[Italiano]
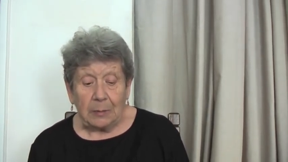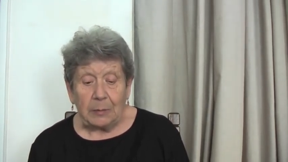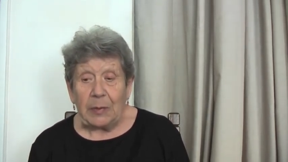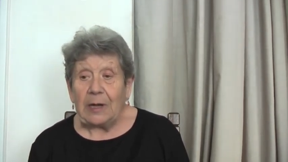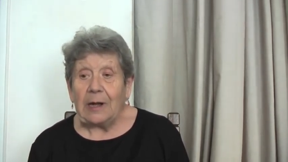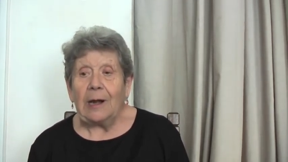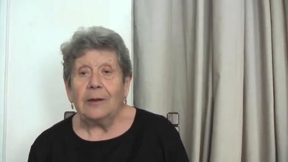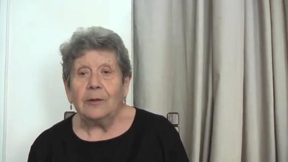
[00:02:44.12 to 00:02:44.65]

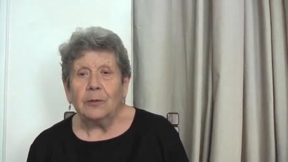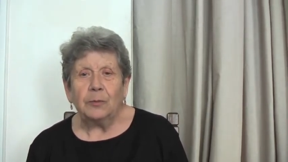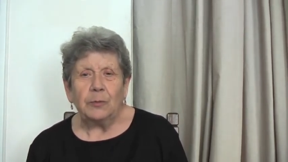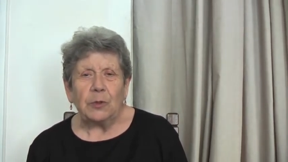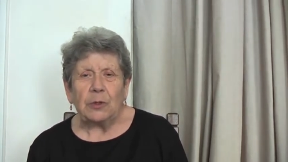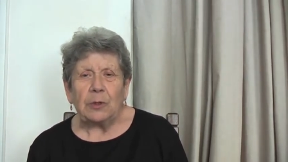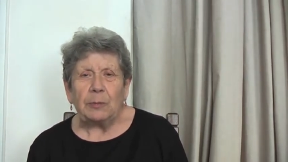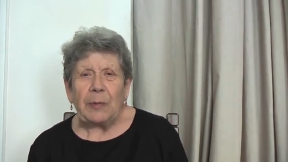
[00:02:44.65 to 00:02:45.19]
per,
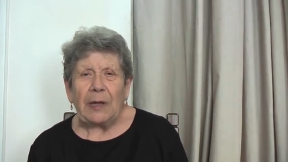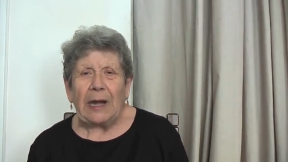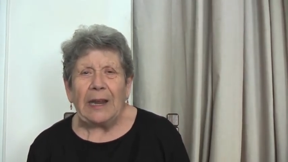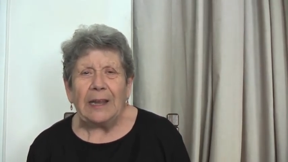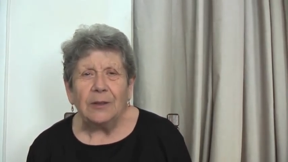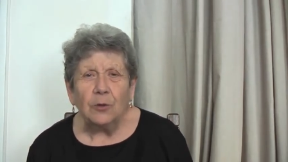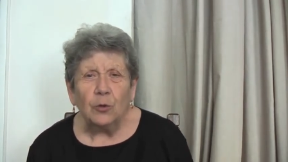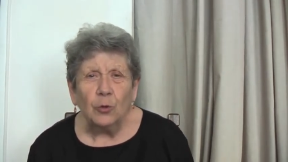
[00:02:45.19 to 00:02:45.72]
per, per
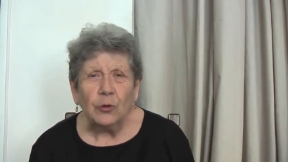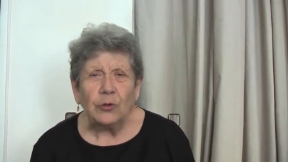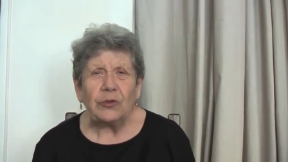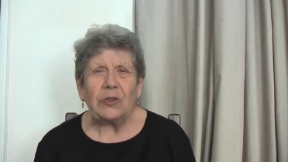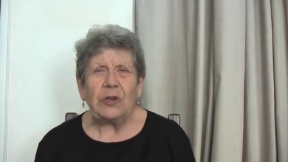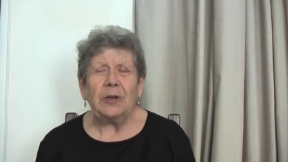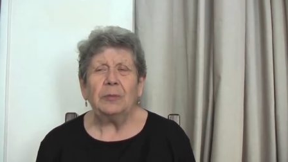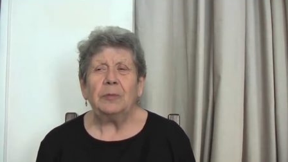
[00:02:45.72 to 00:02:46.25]
le
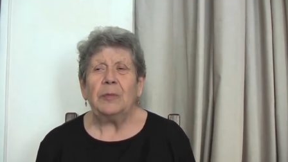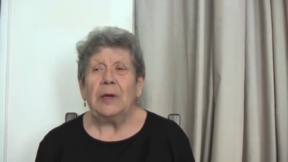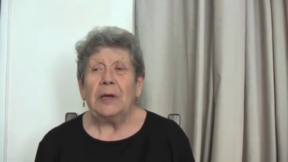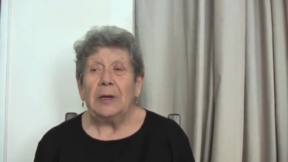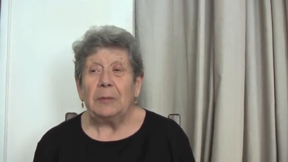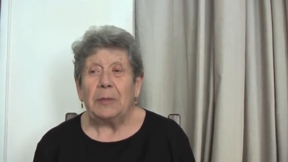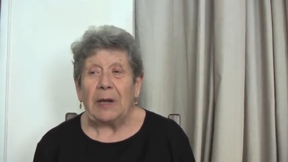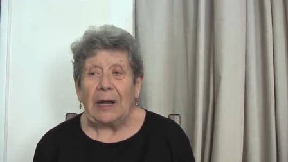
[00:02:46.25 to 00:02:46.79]
industrie,
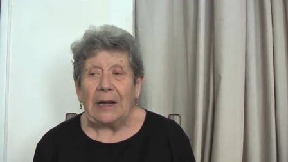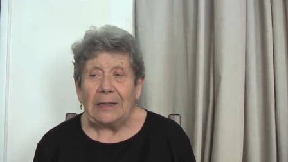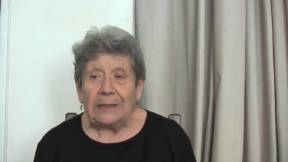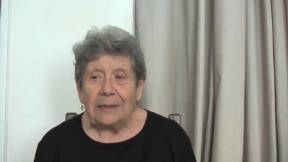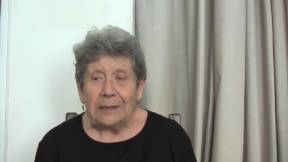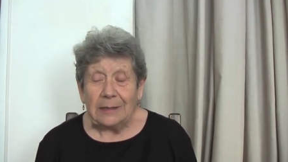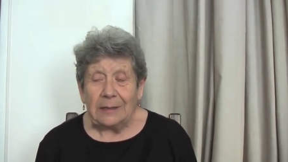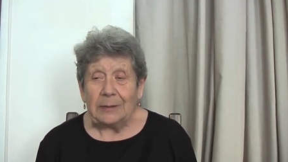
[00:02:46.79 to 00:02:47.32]
per
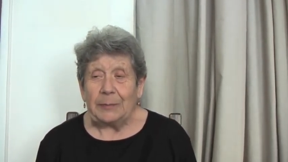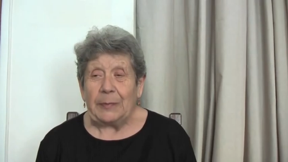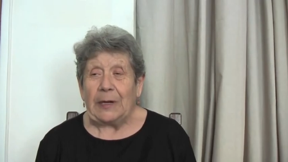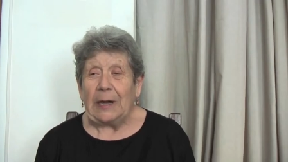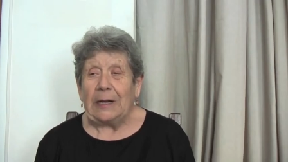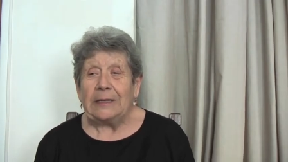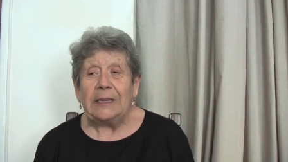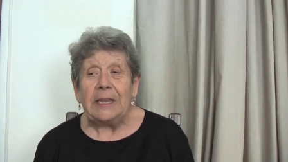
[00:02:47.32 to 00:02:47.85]
le,
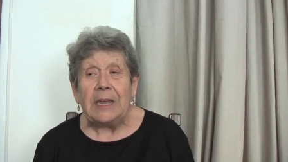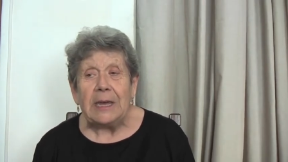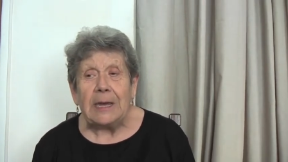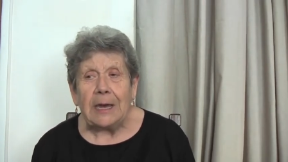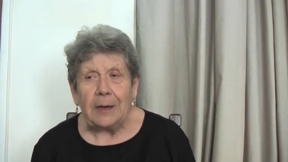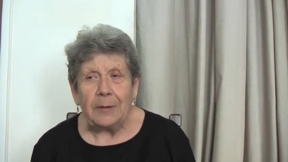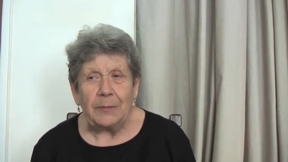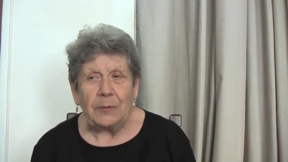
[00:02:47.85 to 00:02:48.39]
per le
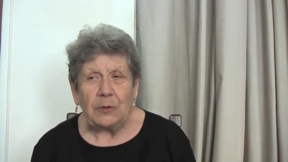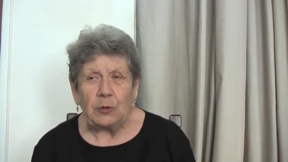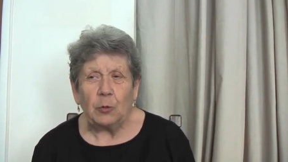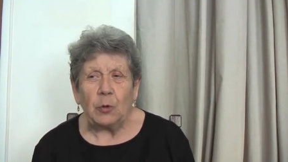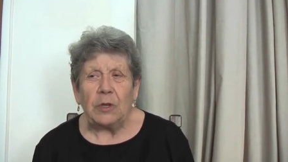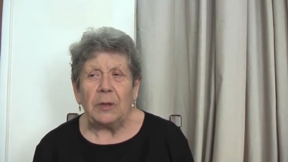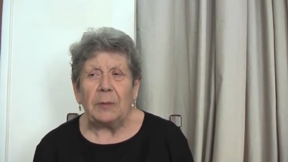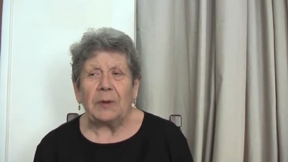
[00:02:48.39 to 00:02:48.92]
dighe,
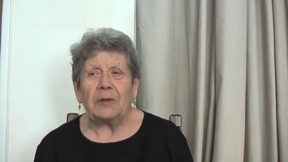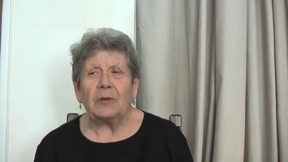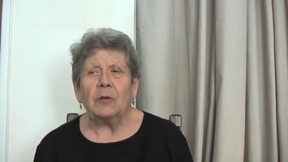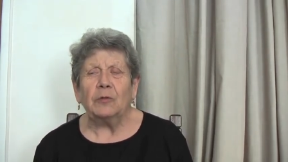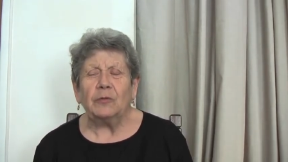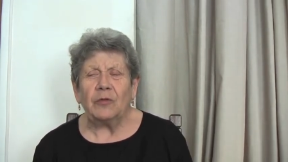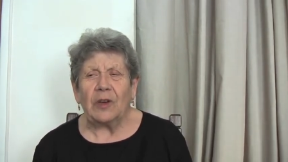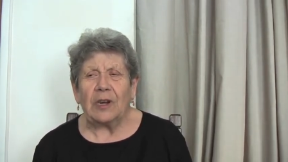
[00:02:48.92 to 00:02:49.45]
quindi per
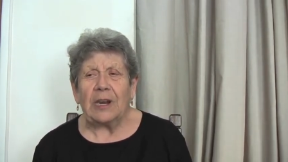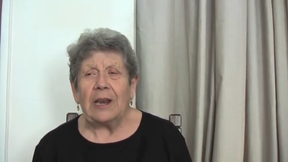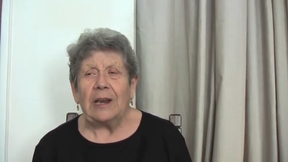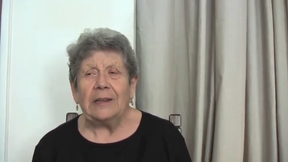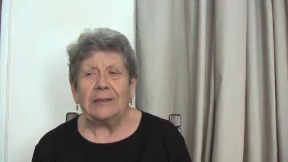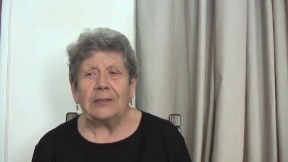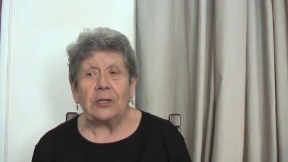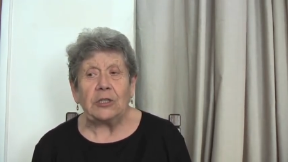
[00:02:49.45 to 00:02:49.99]
contare
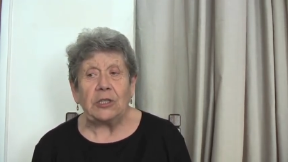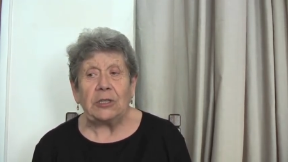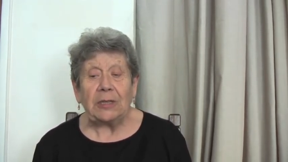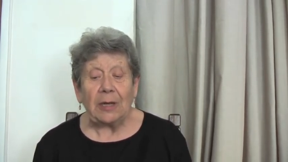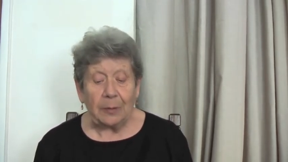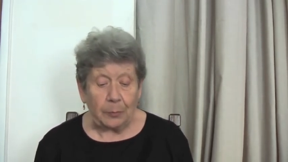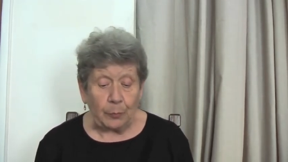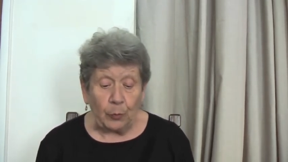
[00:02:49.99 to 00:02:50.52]

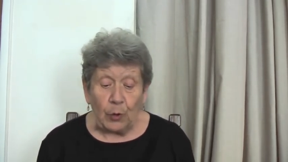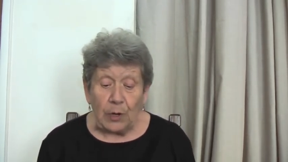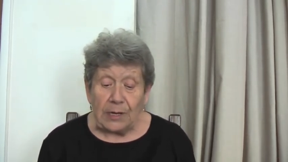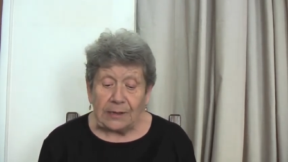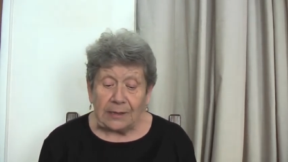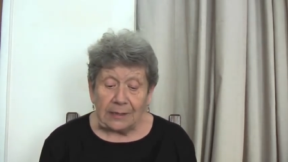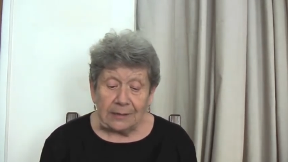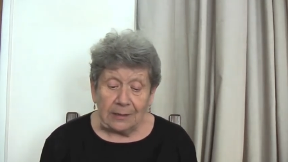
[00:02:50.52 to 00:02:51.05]
elettricità
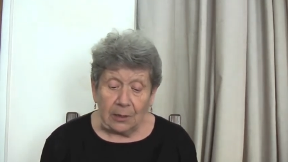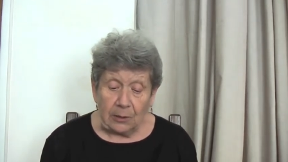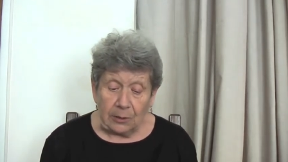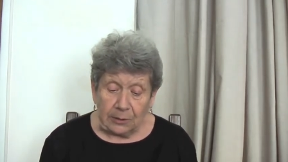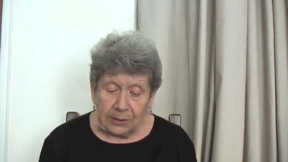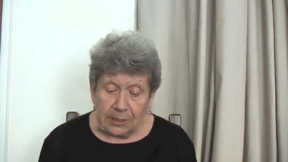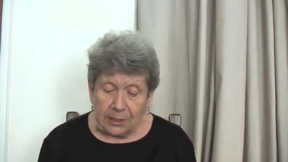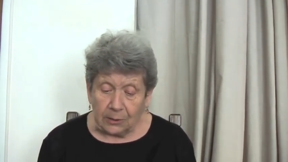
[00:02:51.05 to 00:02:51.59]
pulita,
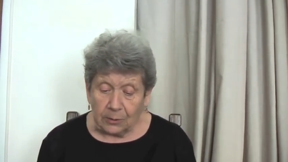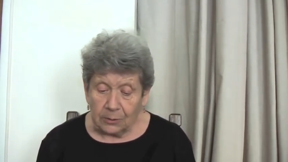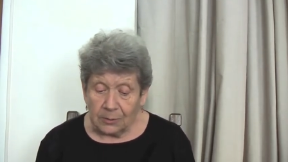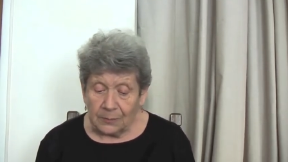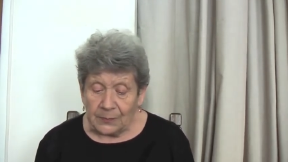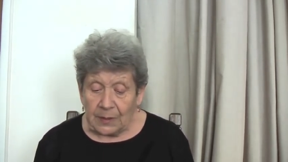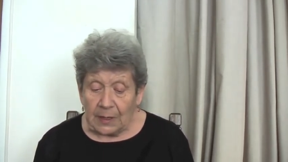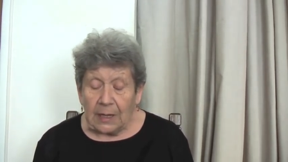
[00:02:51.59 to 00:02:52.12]

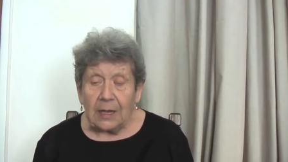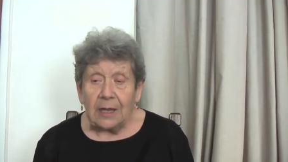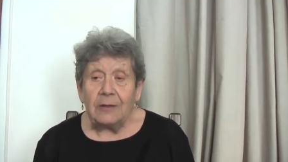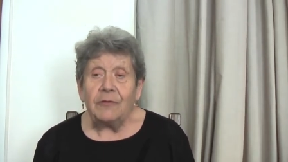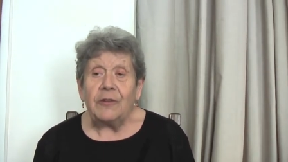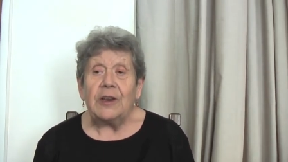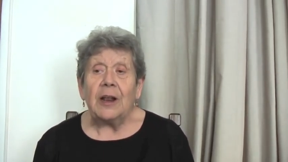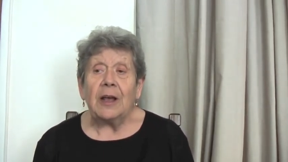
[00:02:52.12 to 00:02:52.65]
dicono,
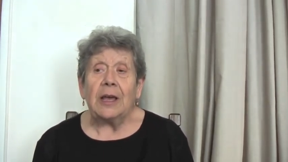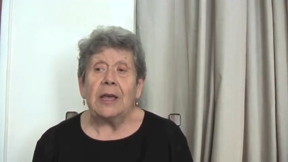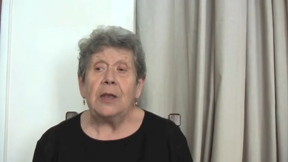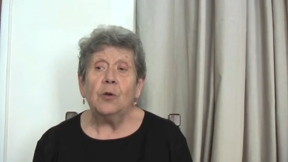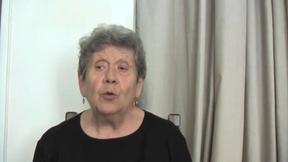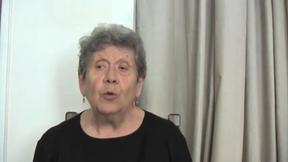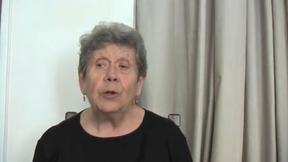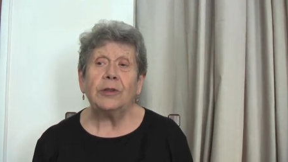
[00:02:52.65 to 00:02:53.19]
e, a, e
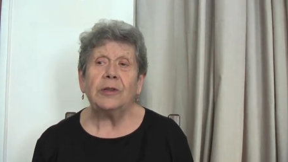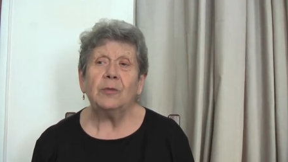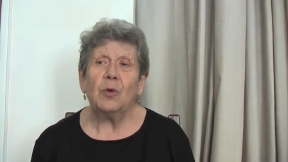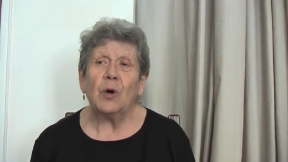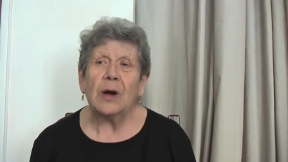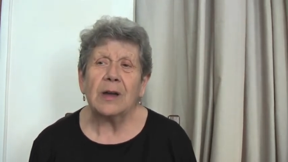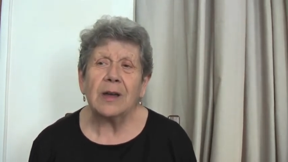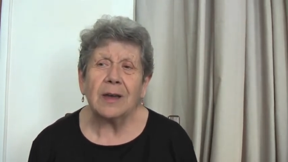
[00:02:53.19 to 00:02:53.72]
in
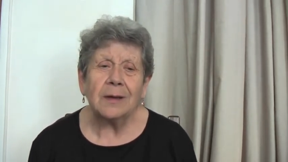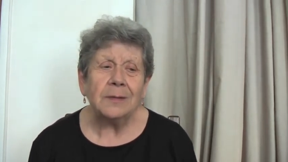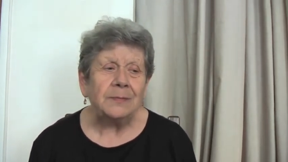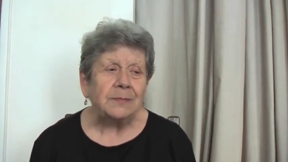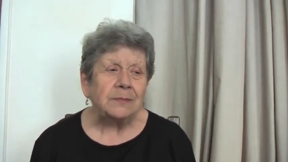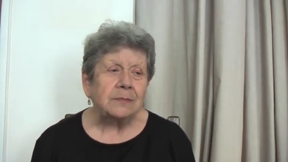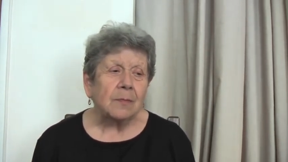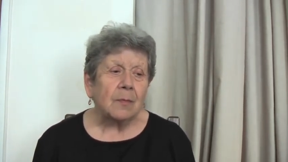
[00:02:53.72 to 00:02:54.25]
ultimo anche